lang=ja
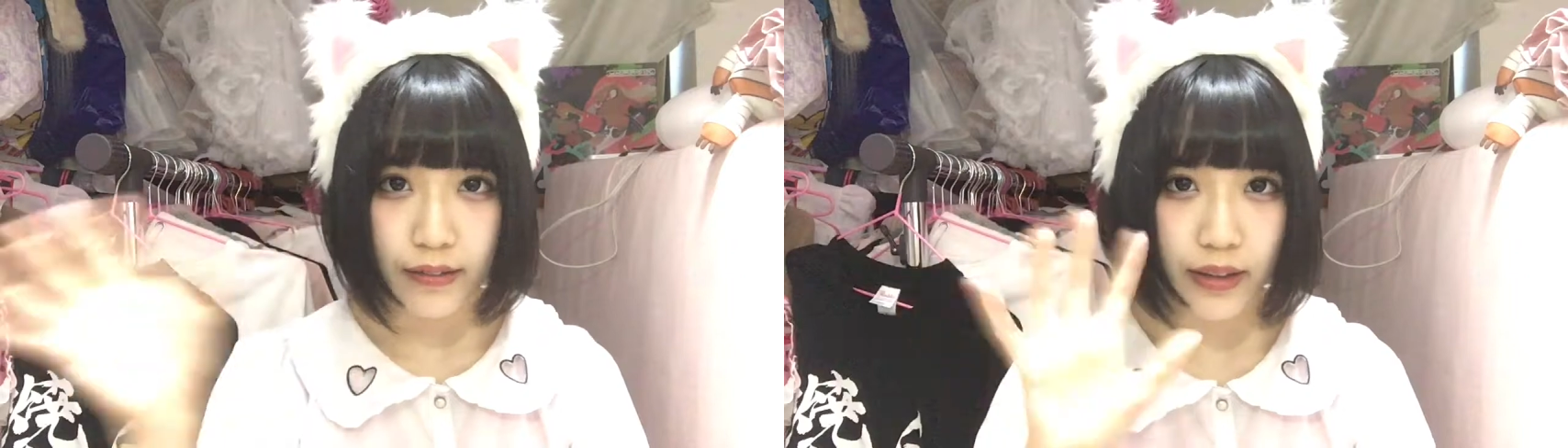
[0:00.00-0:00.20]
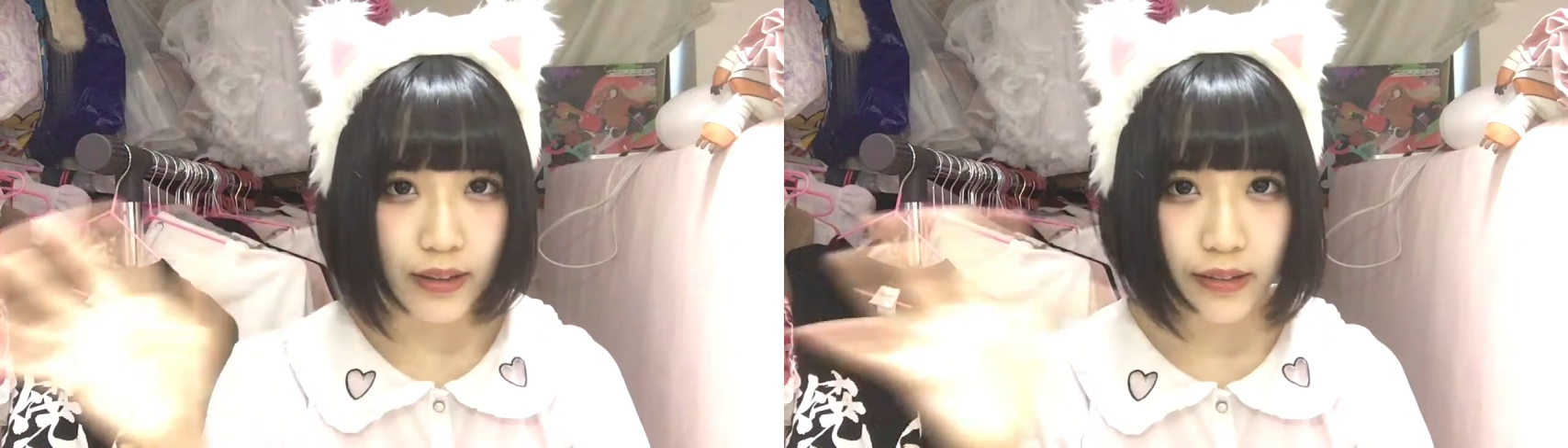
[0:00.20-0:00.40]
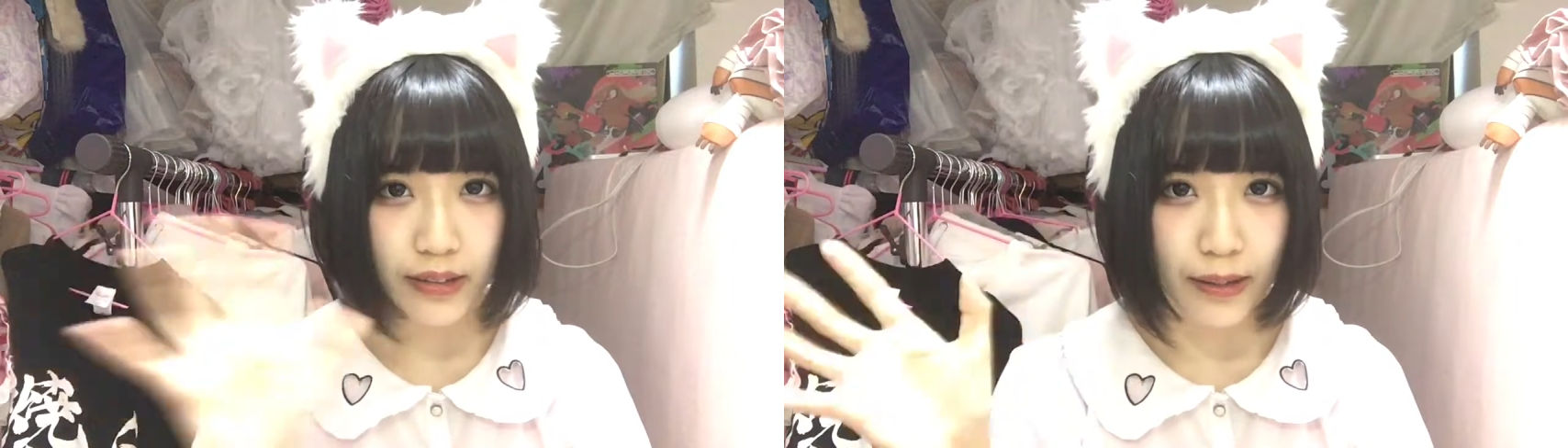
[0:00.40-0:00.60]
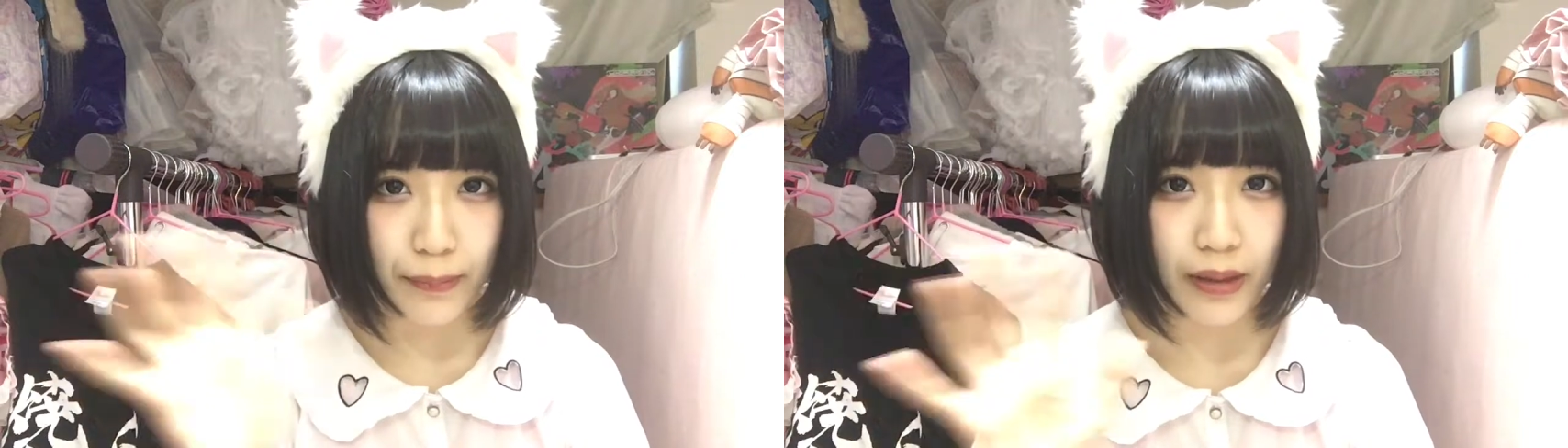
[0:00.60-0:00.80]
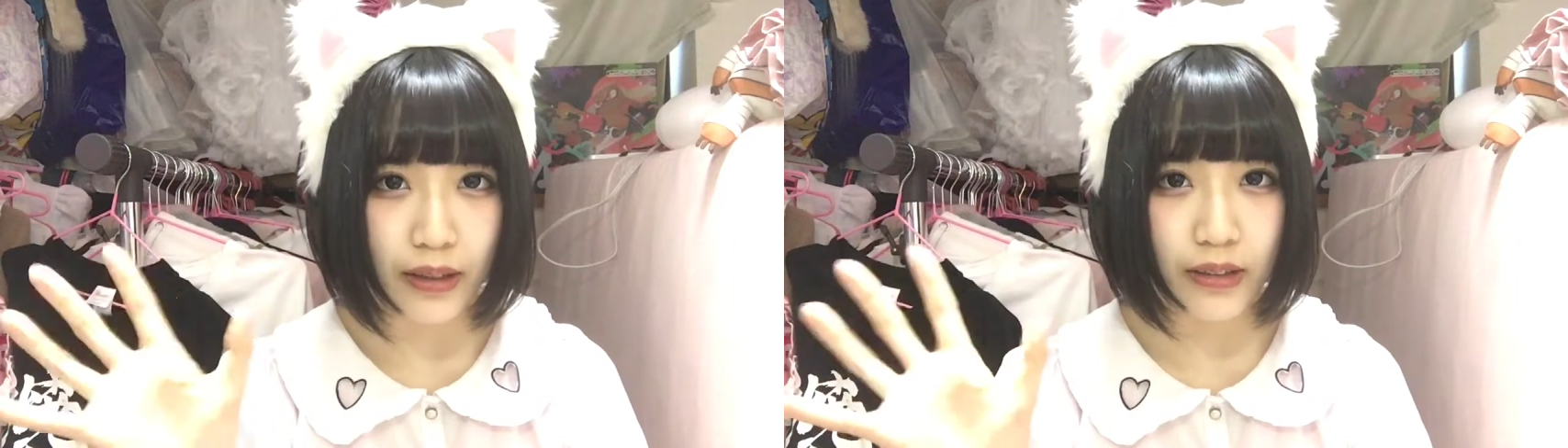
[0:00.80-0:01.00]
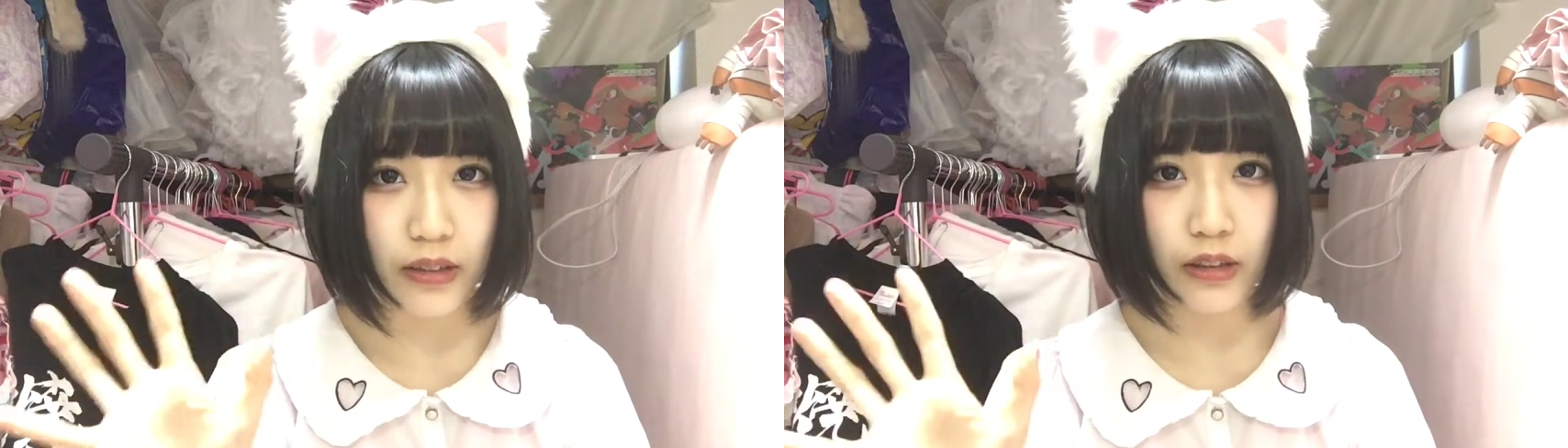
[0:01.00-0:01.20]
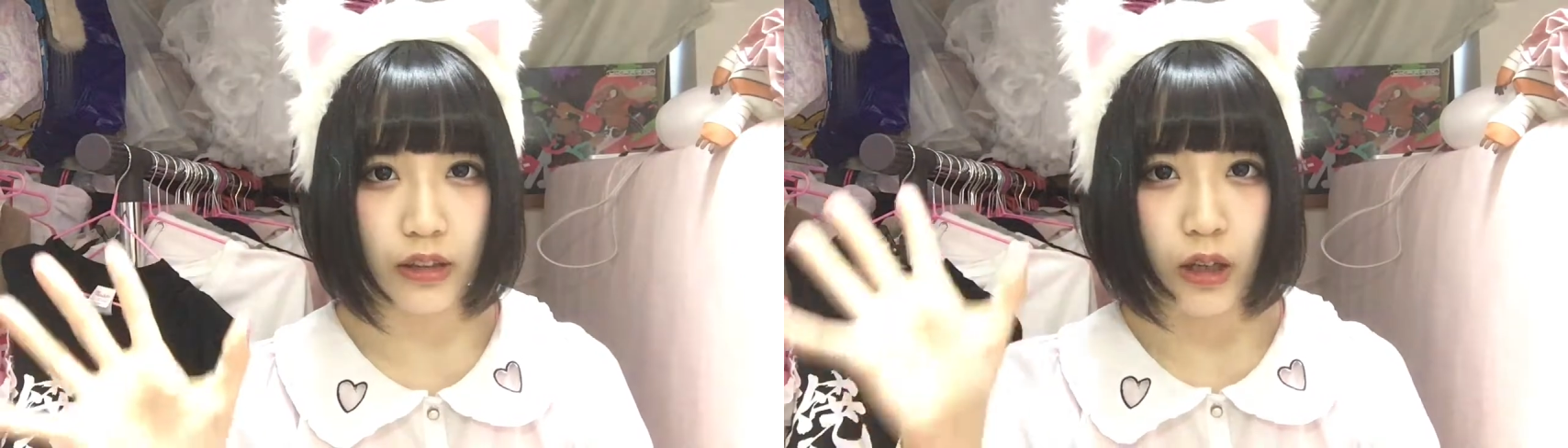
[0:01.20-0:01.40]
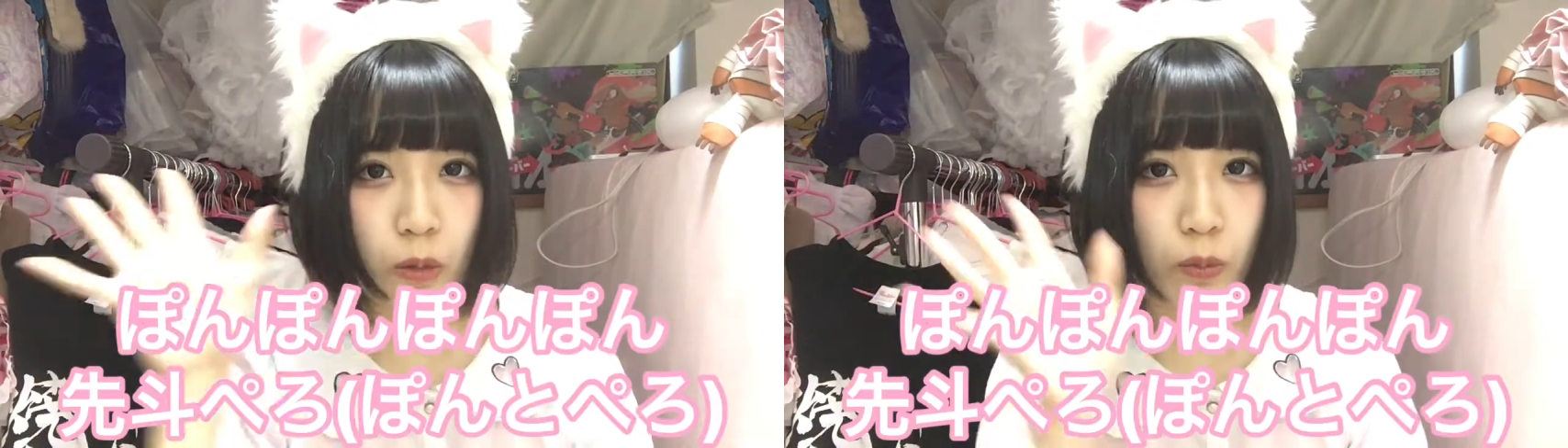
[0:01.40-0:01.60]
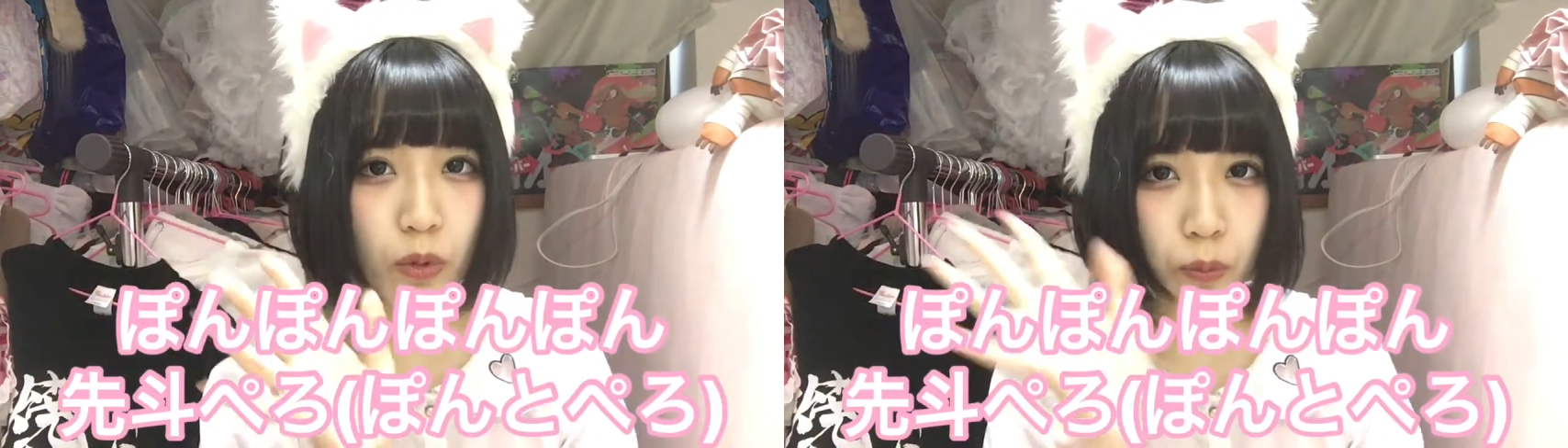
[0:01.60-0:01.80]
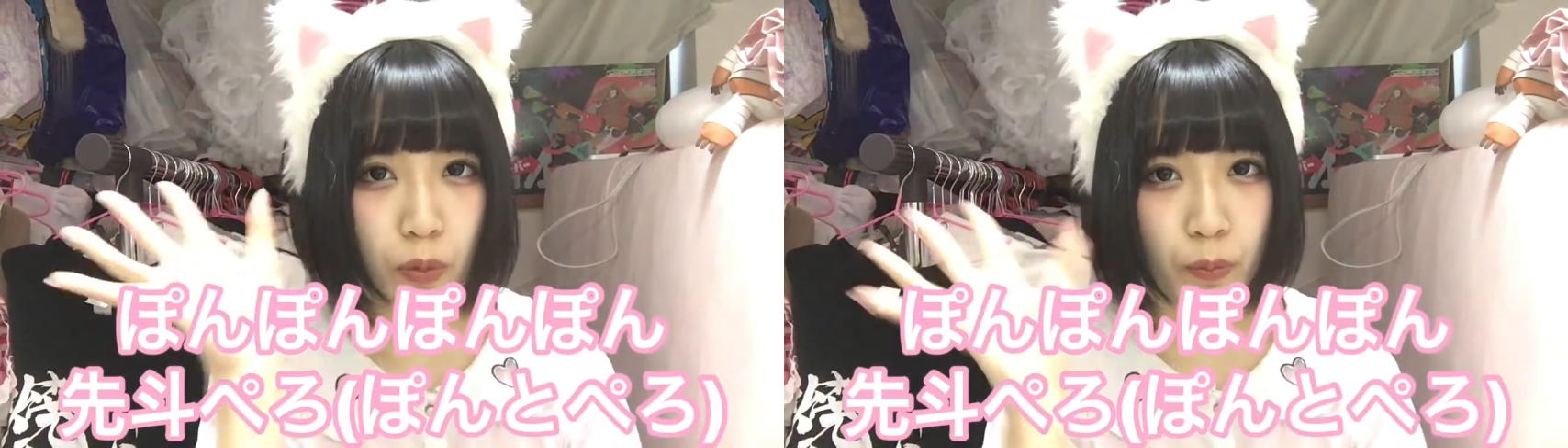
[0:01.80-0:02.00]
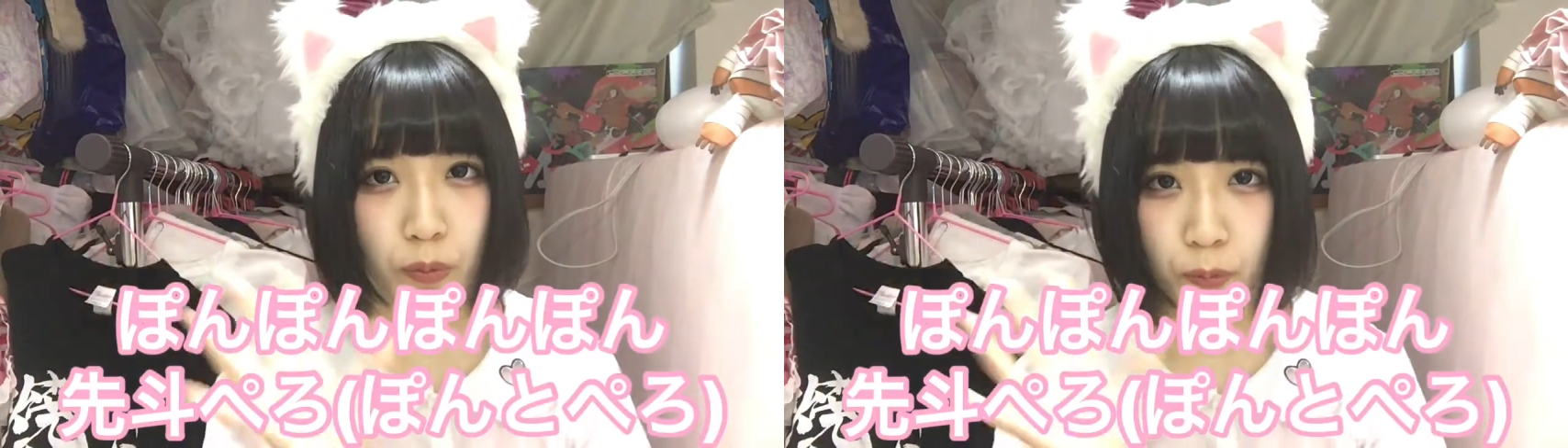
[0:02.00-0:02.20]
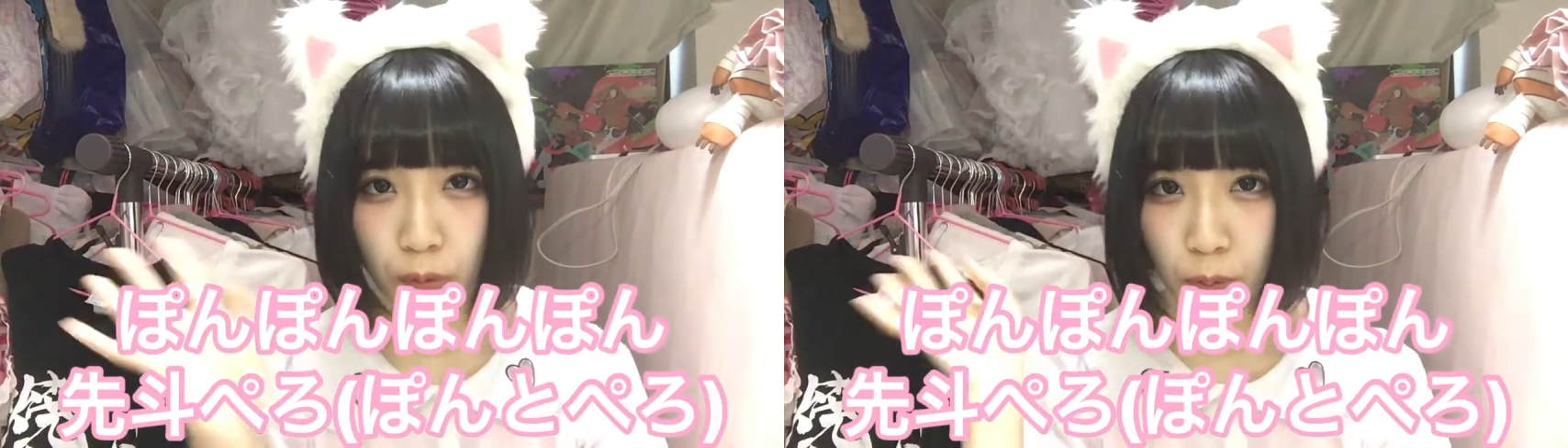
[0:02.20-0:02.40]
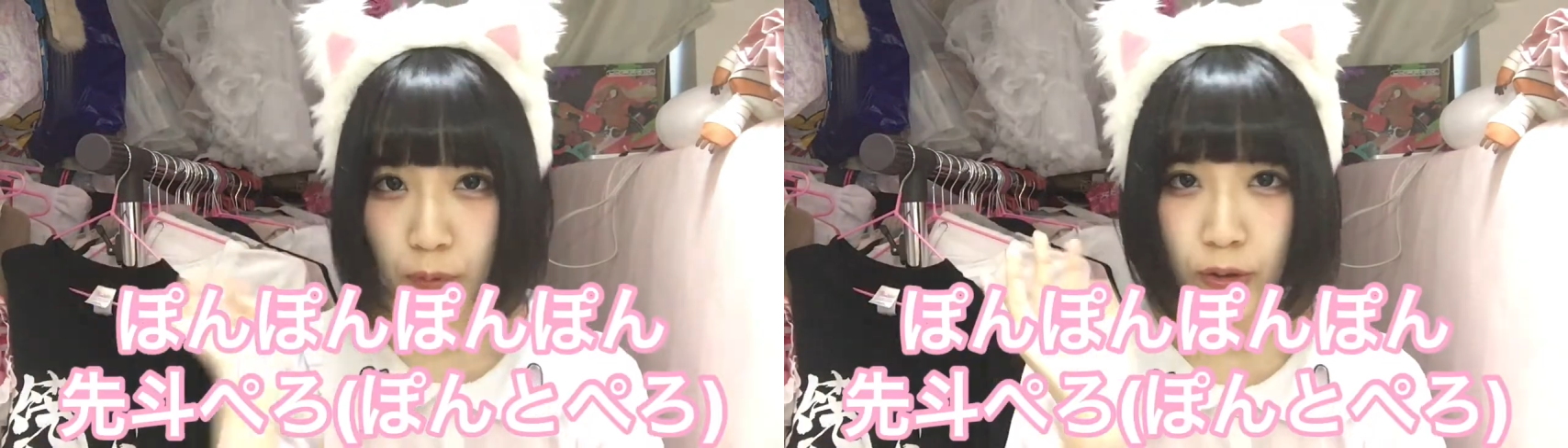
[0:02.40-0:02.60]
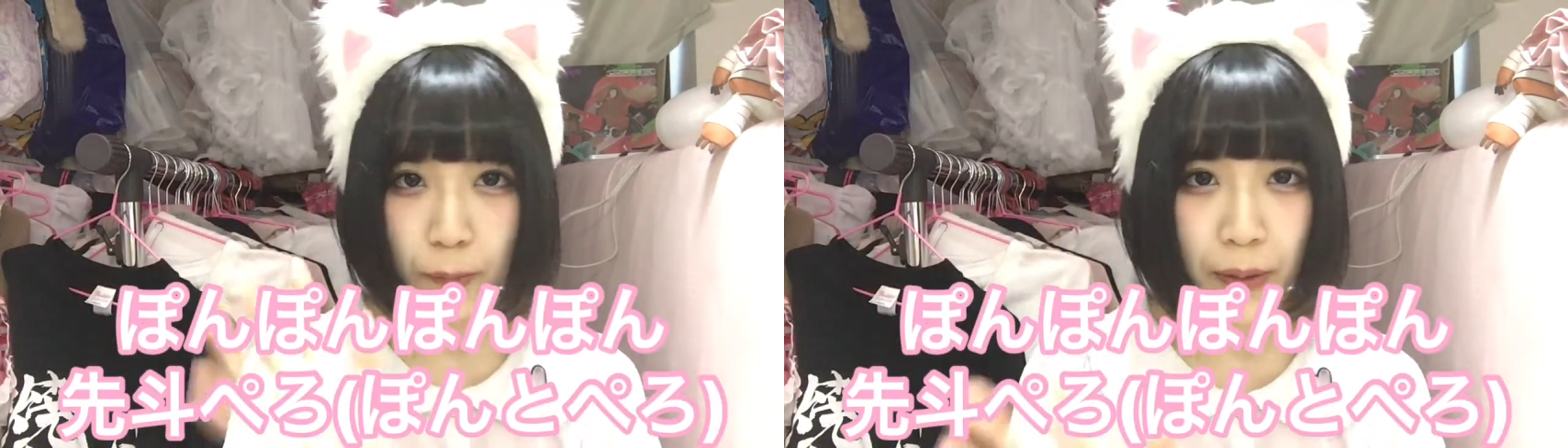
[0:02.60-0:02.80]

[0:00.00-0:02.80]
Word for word: おはようございますポンポンポンポンポン